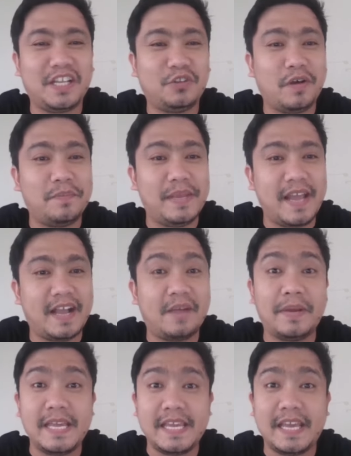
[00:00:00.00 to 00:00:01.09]
Ito ang
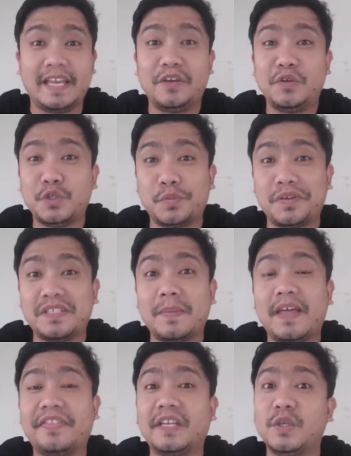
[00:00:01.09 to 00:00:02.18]
pinakamaingay nga YouTuber sa
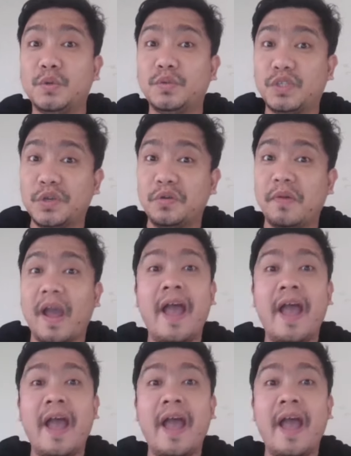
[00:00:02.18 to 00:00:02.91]
lahat ng YouTube.